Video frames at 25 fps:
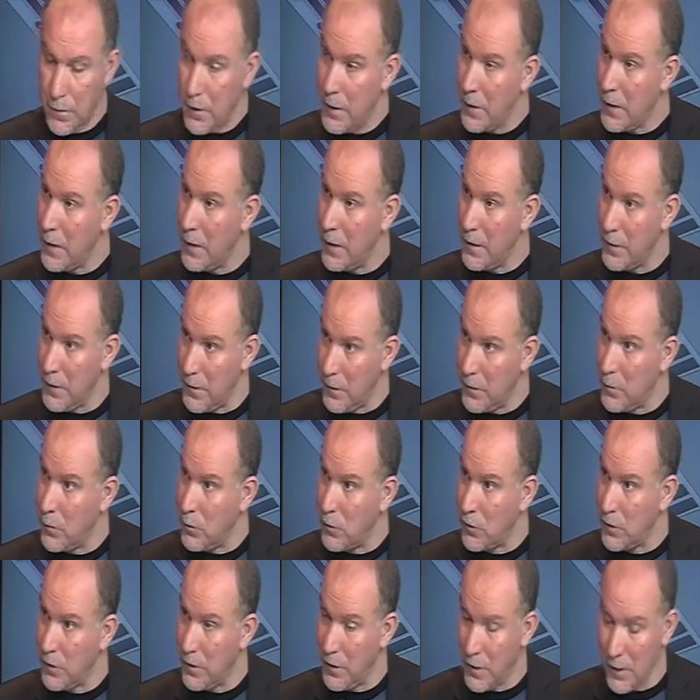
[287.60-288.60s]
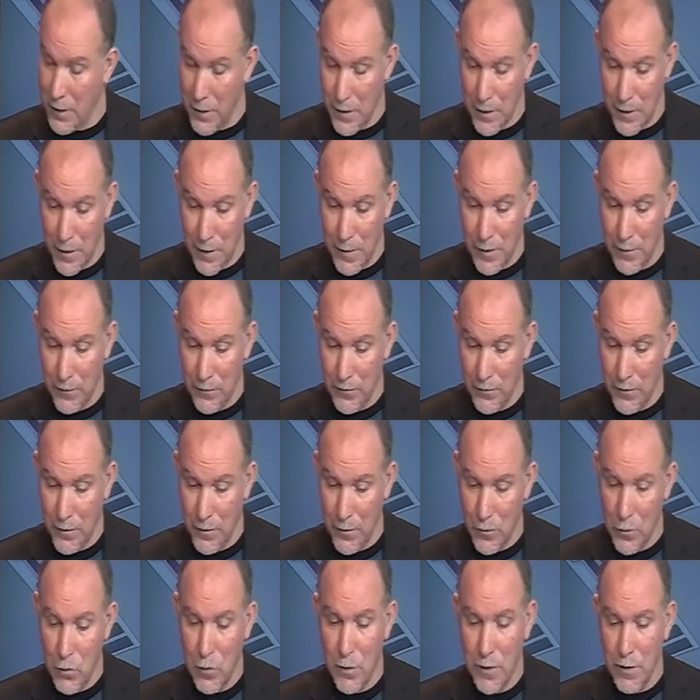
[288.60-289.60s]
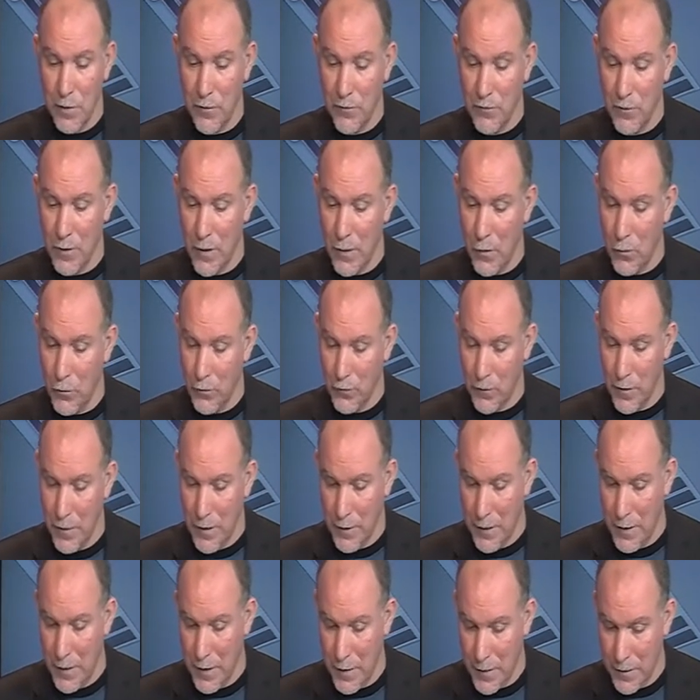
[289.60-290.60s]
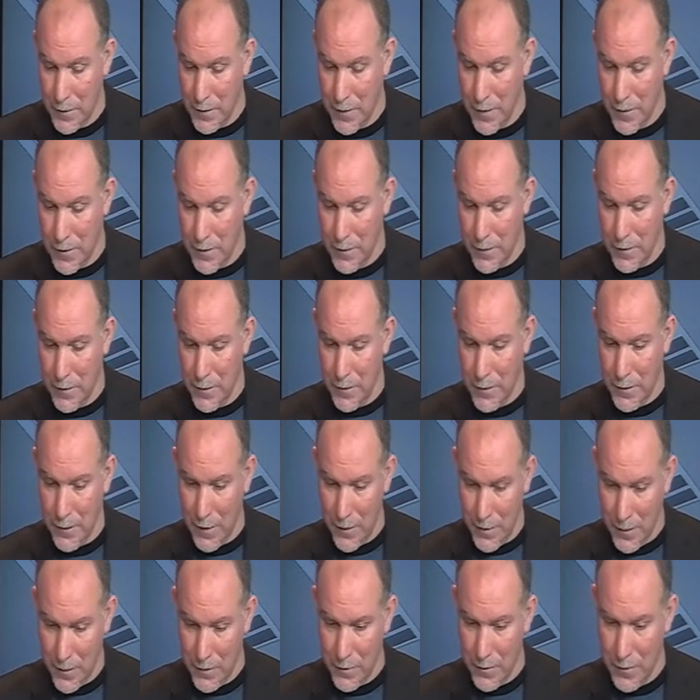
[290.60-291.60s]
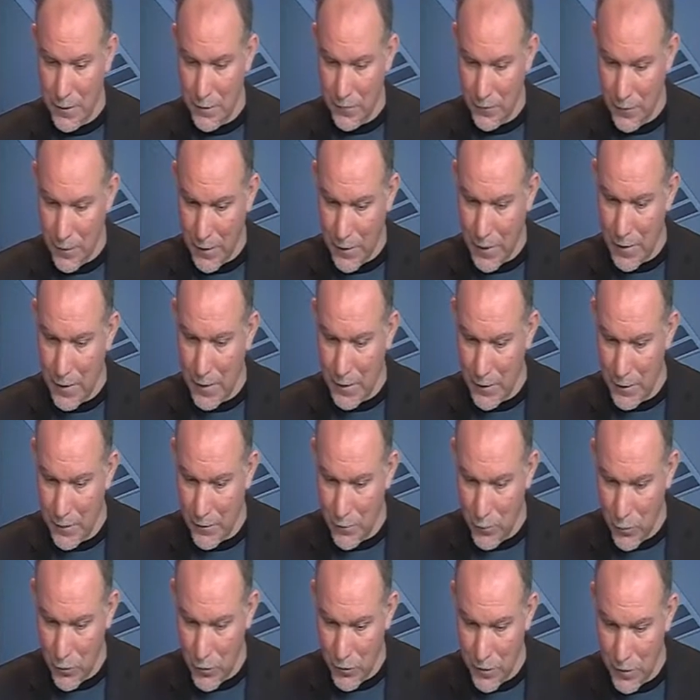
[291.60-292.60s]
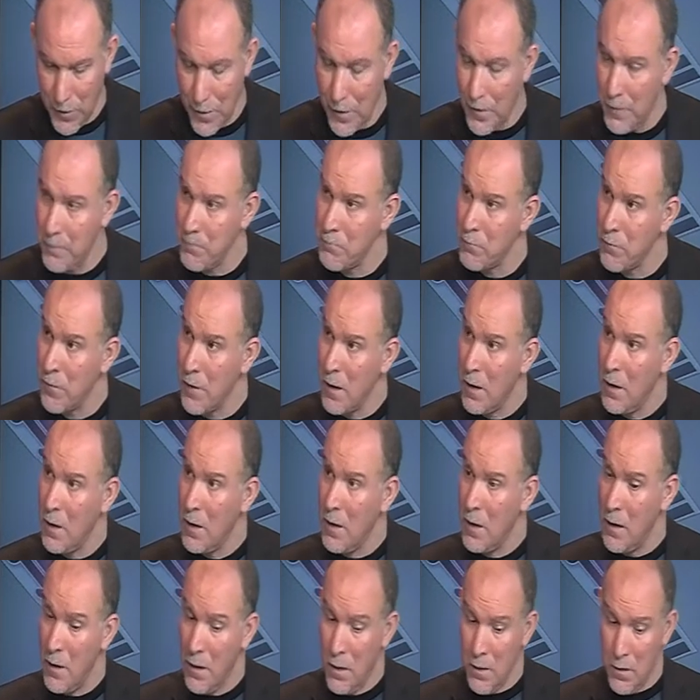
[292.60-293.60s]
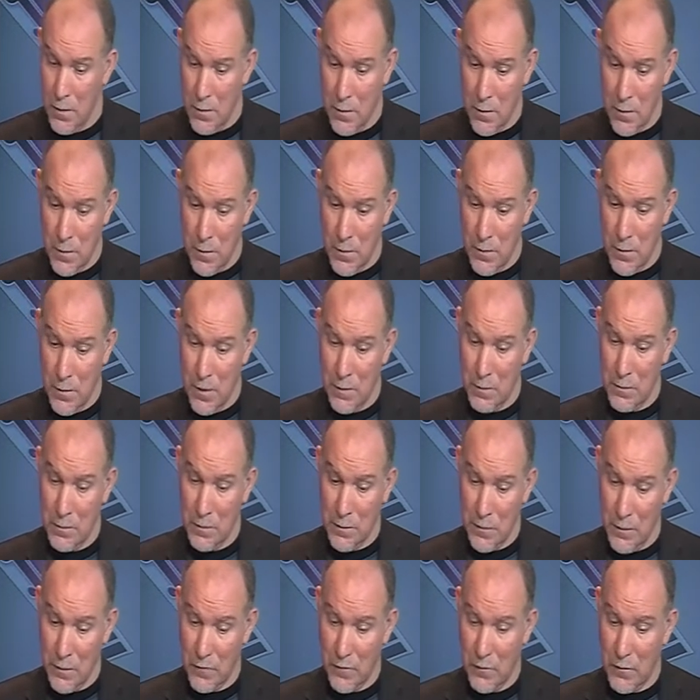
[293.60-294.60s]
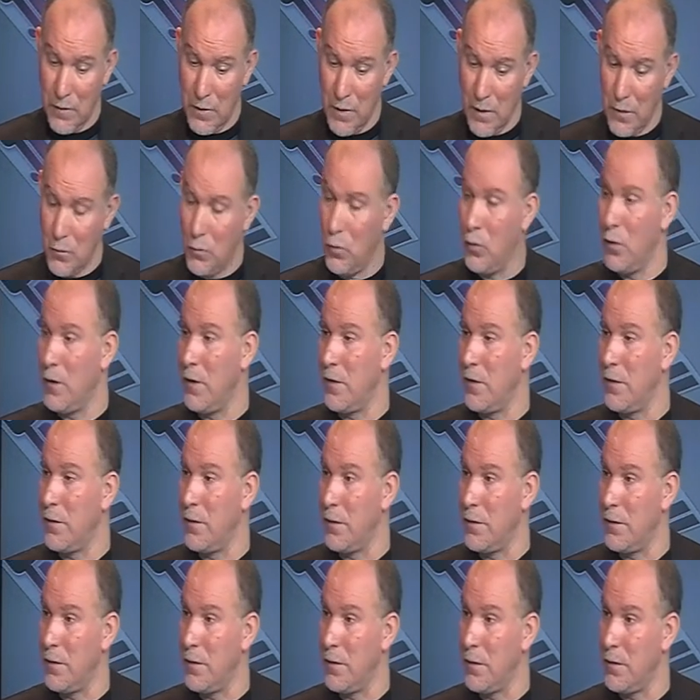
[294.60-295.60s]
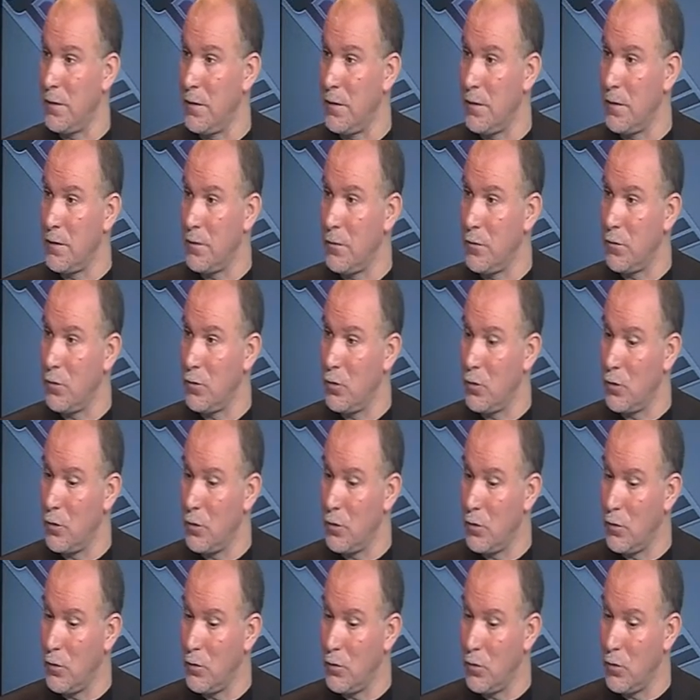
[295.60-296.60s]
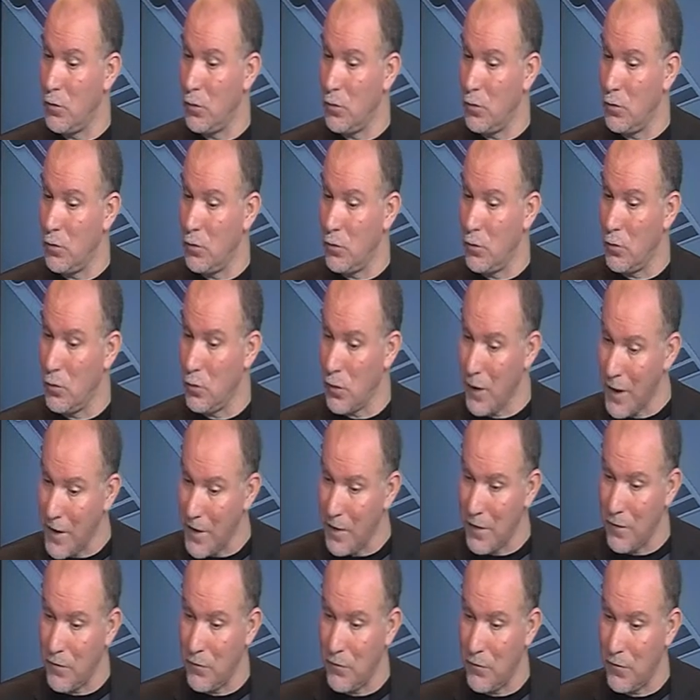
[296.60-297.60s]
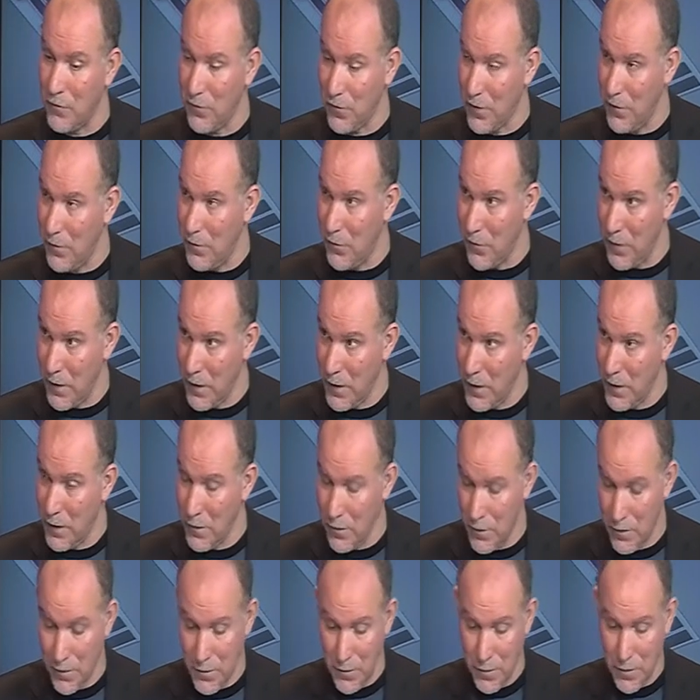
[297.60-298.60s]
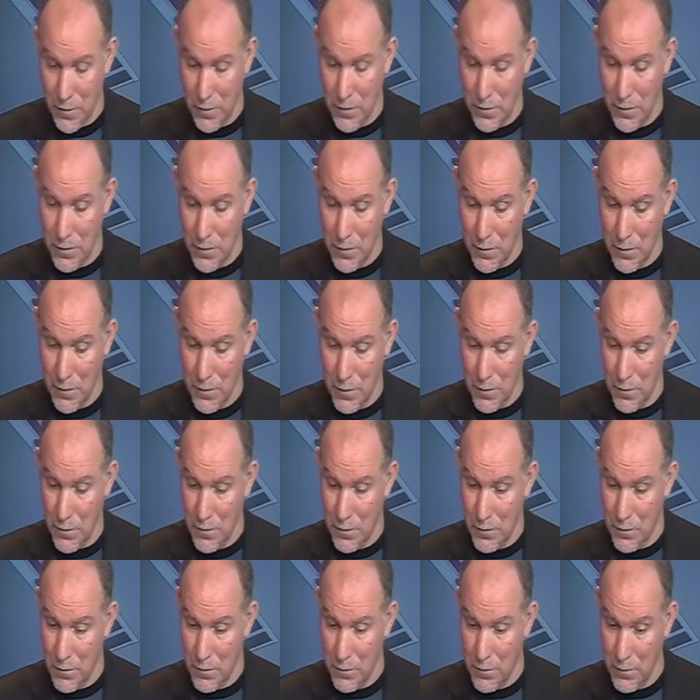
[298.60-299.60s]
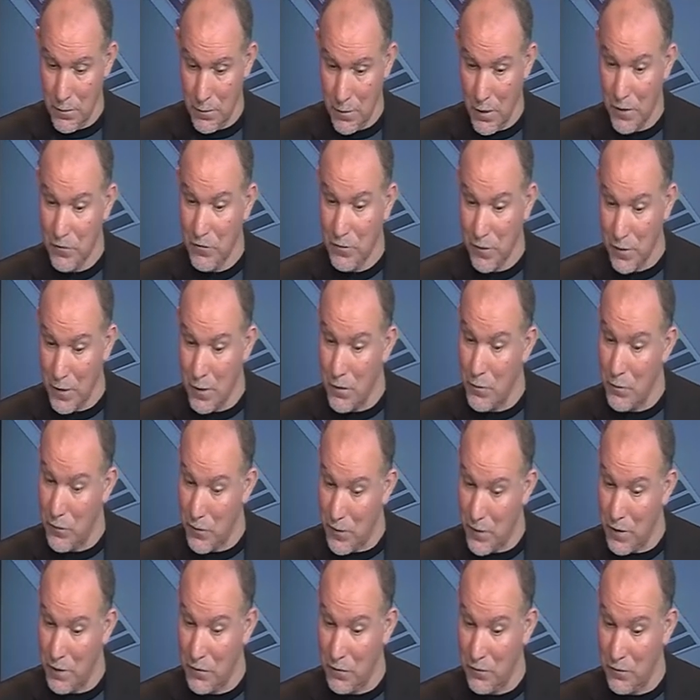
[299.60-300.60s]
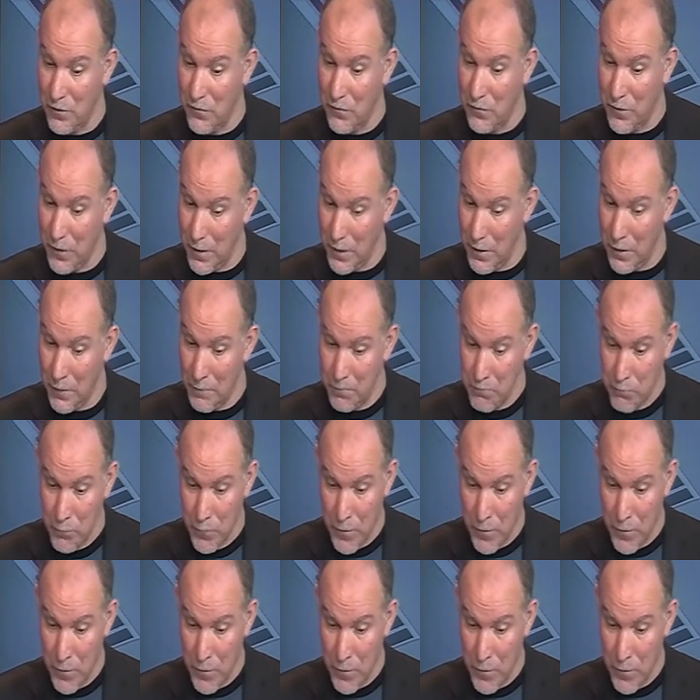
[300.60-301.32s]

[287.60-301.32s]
القرايه دي ثمورتنا اياسين نكون نزرا والسنه كي نهضر دا في القرايه دي ثمورتنا اطاس أه، لكولاتي وراديك في تسلفني خاصة كي بدات صافي